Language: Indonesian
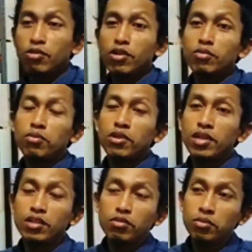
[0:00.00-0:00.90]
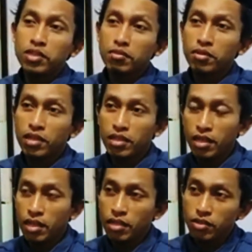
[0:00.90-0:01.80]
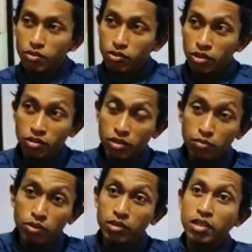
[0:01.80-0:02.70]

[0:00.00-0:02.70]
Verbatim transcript: jadi walaupun antum bisa mendatangkan syekh-syekh